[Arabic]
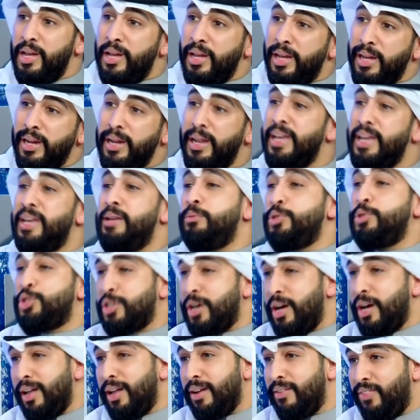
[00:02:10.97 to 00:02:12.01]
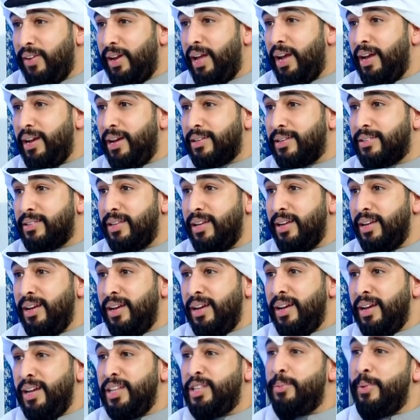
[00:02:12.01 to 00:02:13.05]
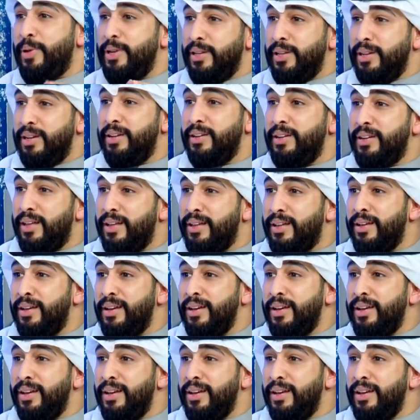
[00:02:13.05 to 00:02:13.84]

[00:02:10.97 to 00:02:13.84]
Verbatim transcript: الا هي مشغال في الحياه طبعا تبين لنا